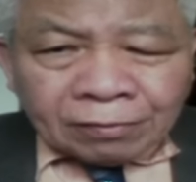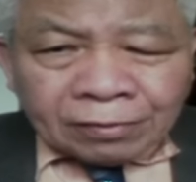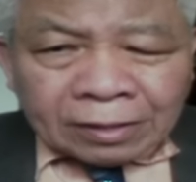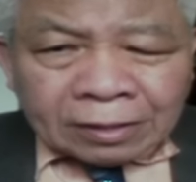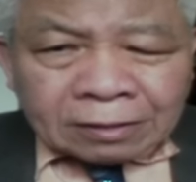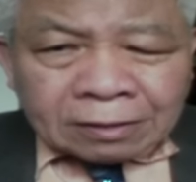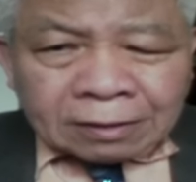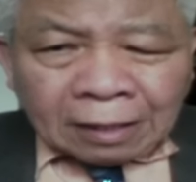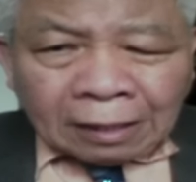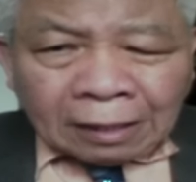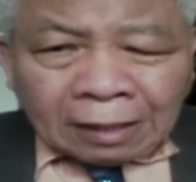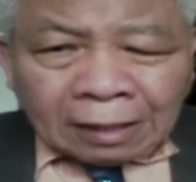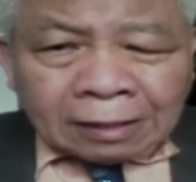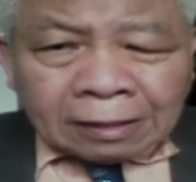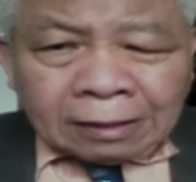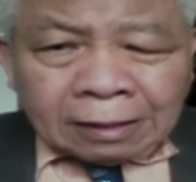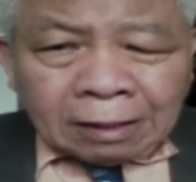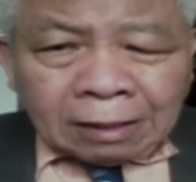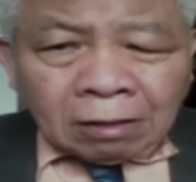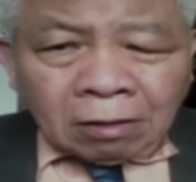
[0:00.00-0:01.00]
với
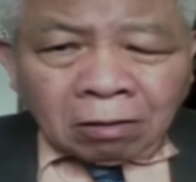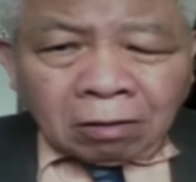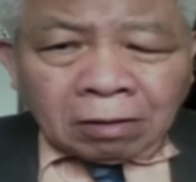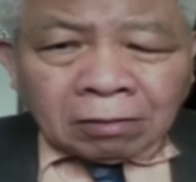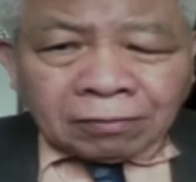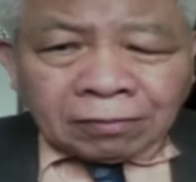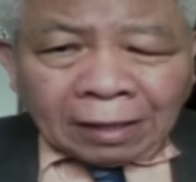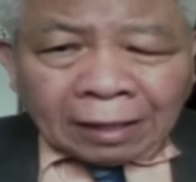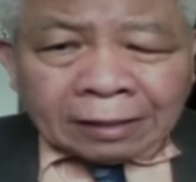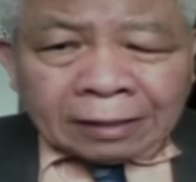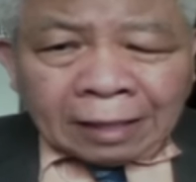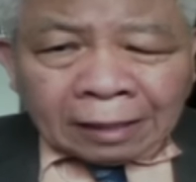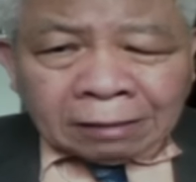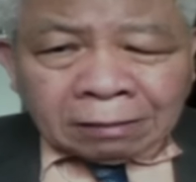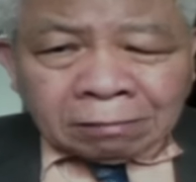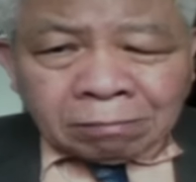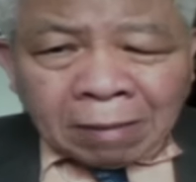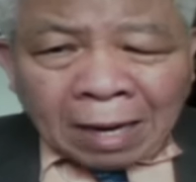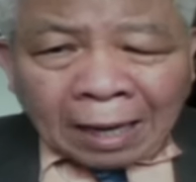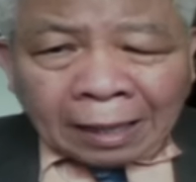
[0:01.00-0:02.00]
Stalin để họ phải
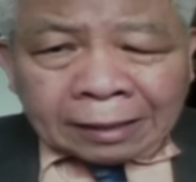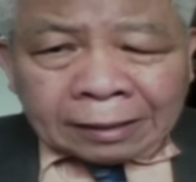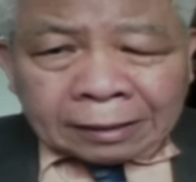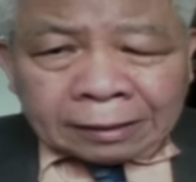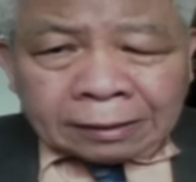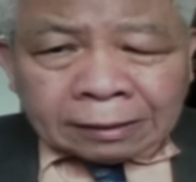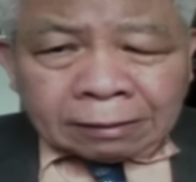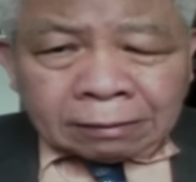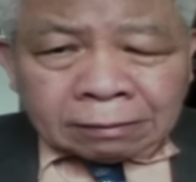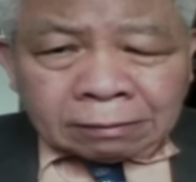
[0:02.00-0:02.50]
đánh bại